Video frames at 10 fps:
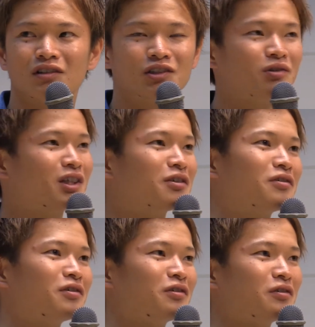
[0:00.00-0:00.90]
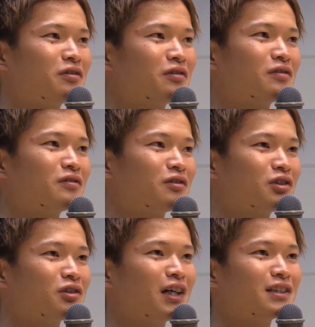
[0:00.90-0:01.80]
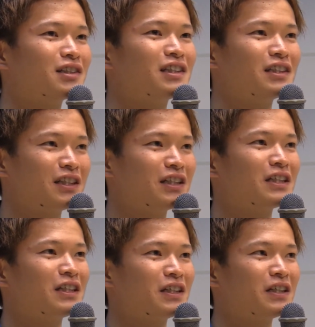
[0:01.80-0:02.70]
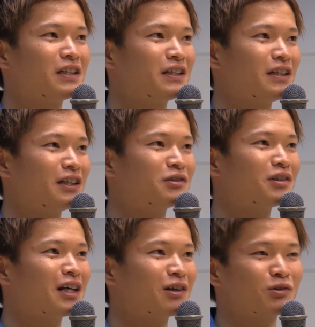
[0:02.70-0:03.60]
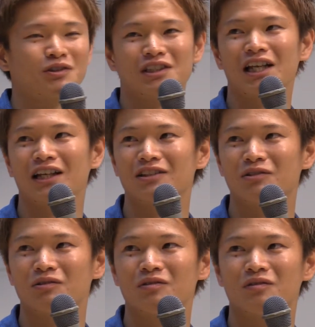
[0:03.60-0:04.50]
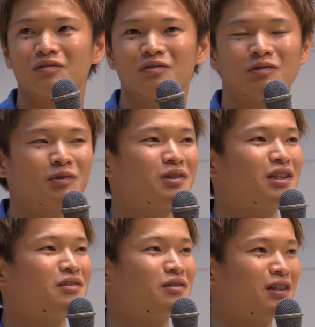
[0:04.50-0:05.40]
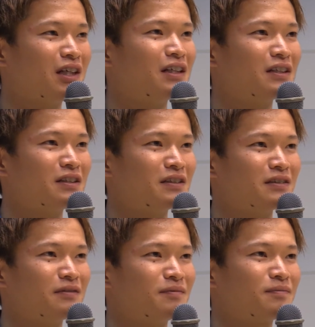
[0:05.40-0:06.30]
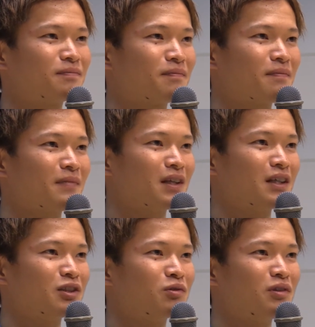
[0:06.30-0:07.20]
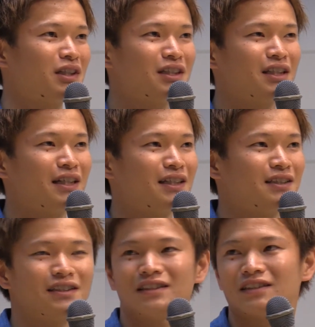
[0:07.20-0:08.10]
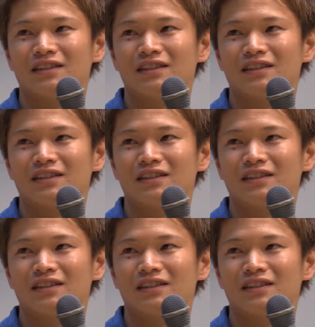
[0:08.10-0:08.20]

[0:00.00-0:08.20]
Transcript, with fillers: はい、賞金王の18人に行くなら今年だなと思ってるので、はい、そこに行きたいです。